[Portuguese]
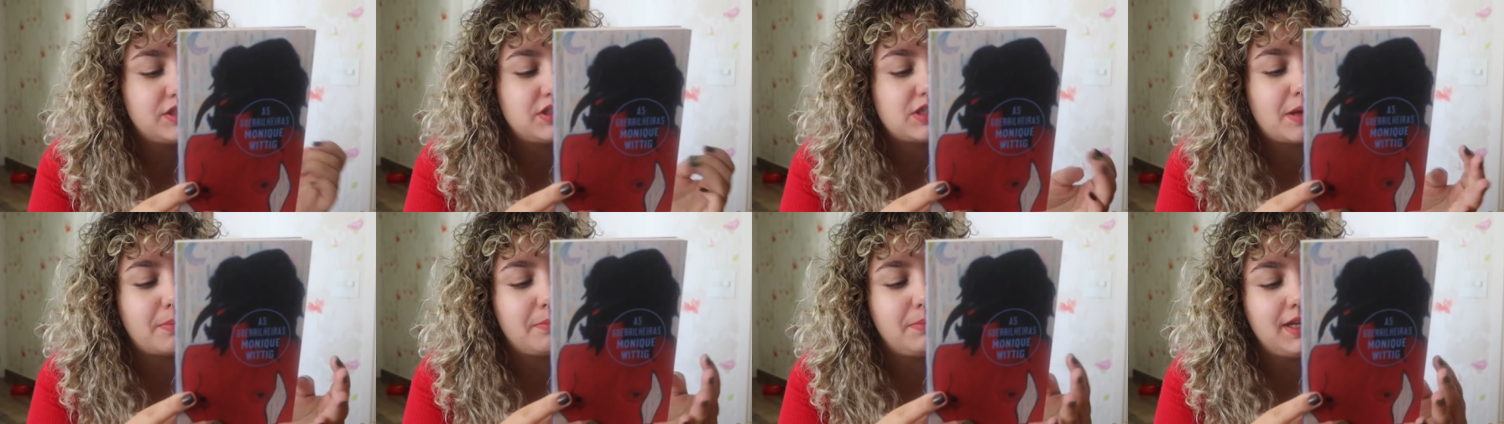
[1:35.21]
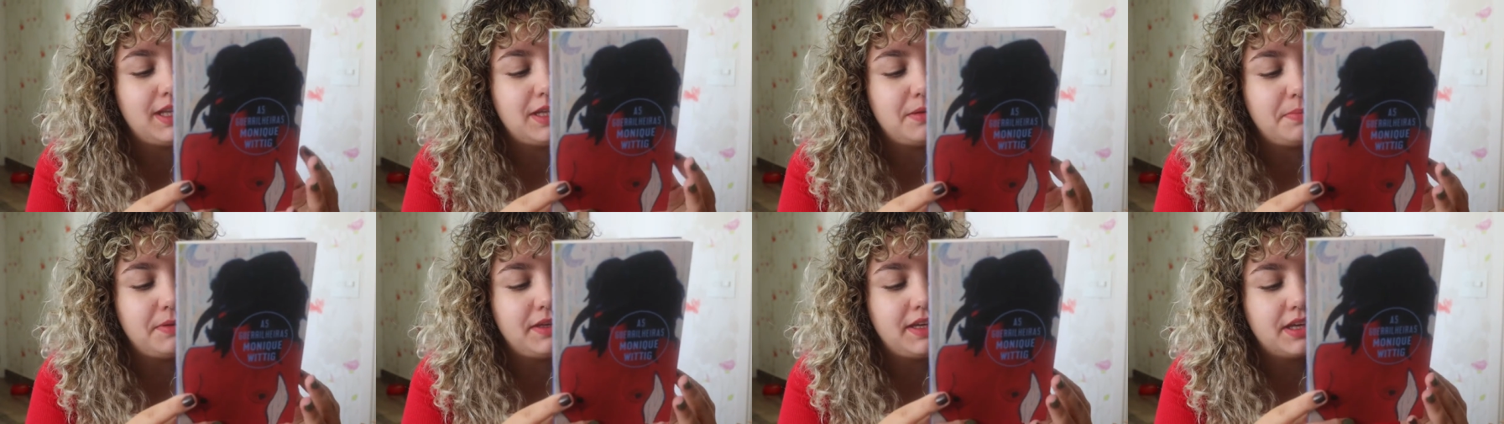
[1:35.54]
de
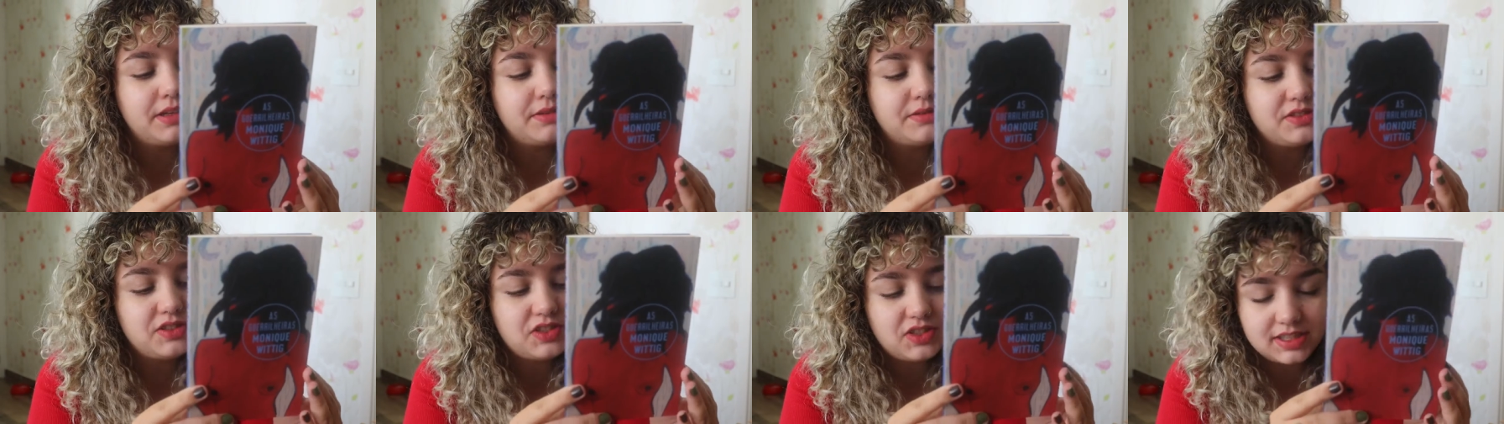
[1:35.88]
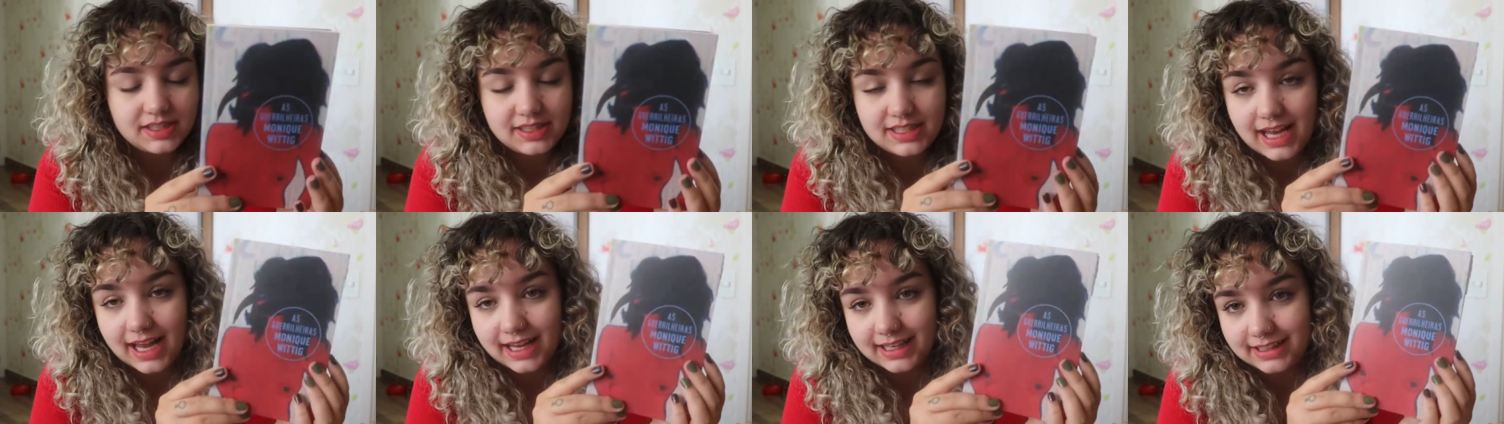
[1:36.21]
Jamile Pinheiro
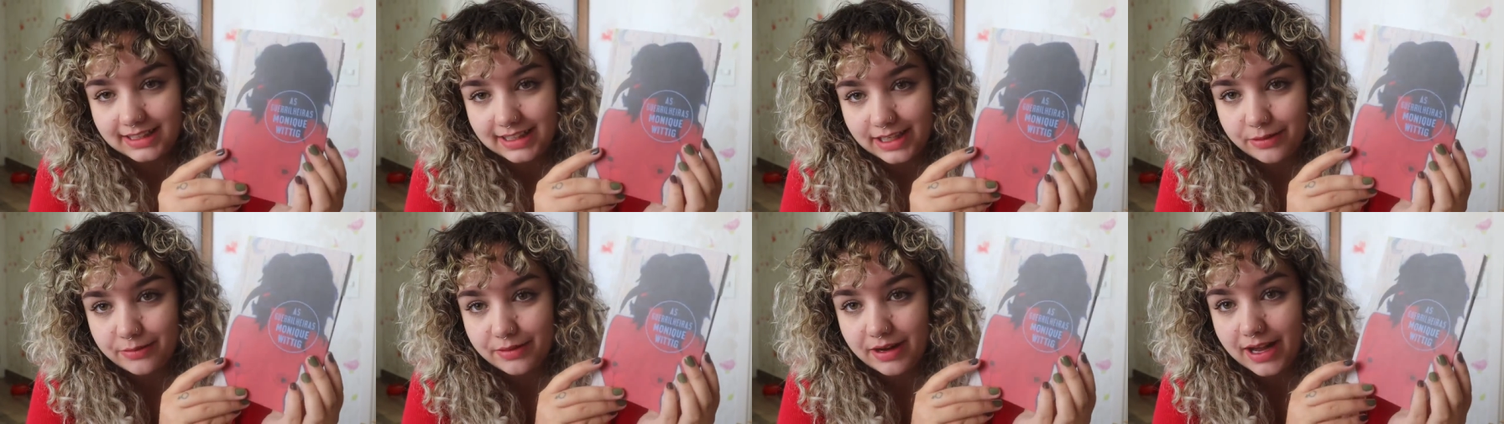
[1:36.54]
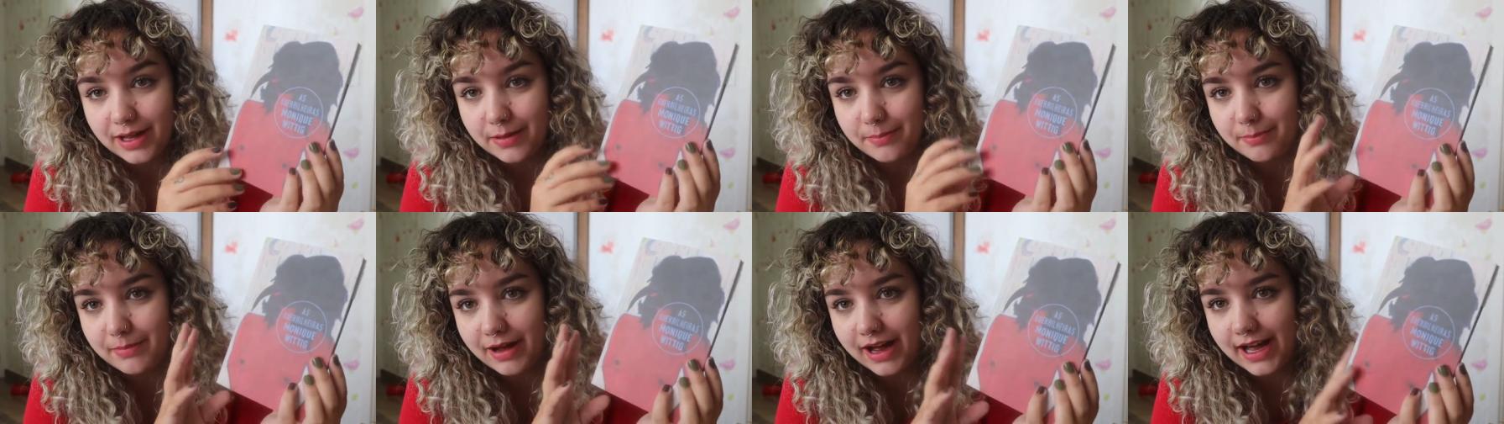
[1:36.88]
Dias e Raquel
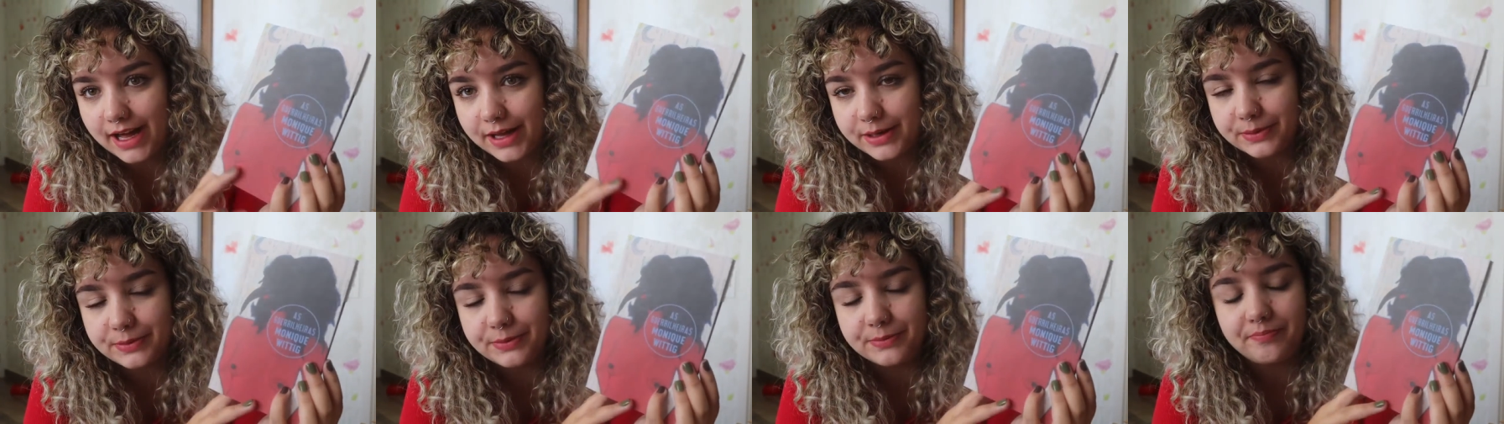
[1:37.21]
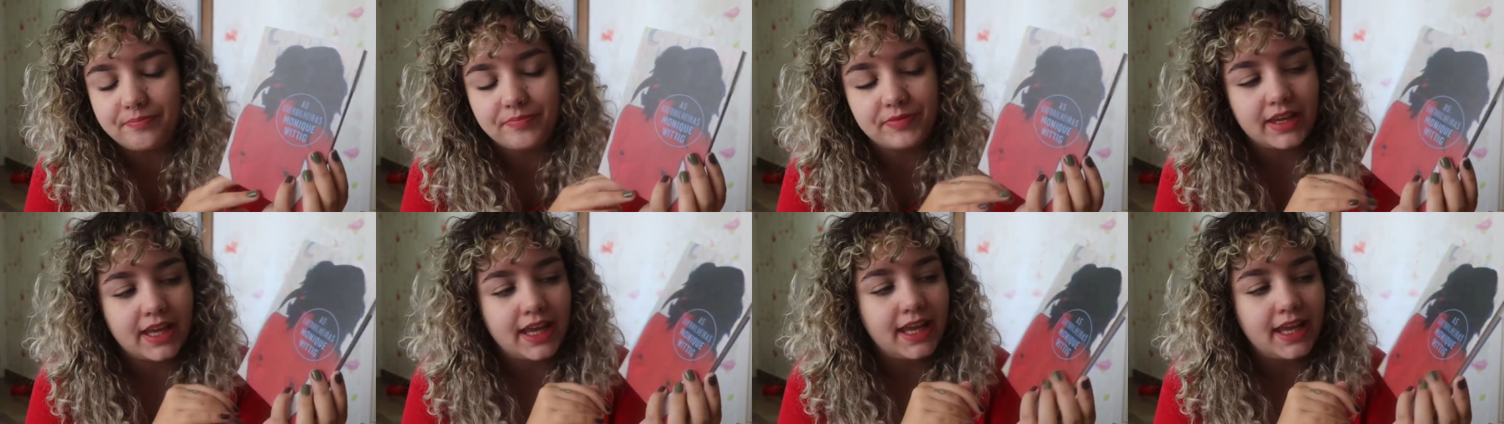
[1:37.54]
Camargo.